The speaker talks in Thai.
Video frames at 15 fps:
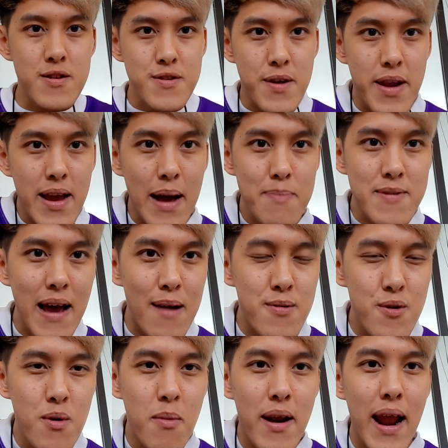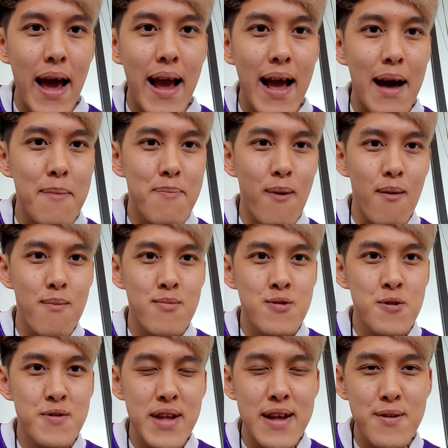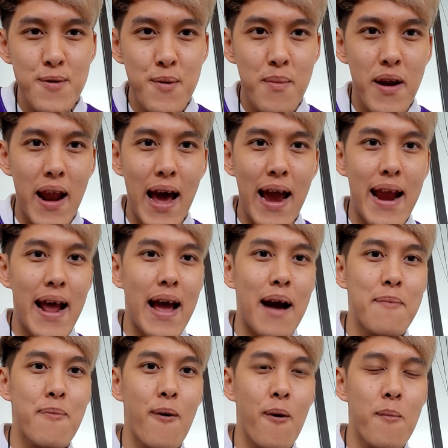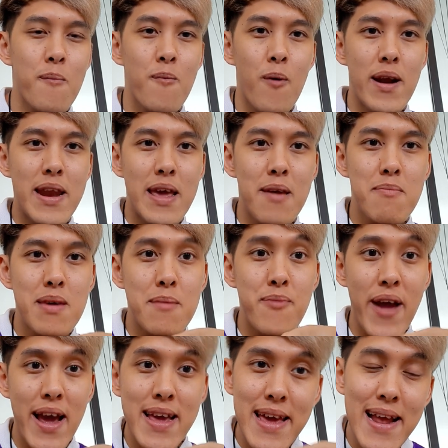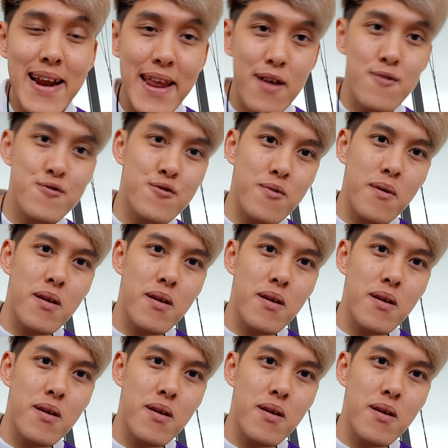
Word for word: สวัสดีครับชาวตูดูบอลไทยครับผมตูเต้ตูดูบอลไทยนะครับผมวันนี้มี breaking news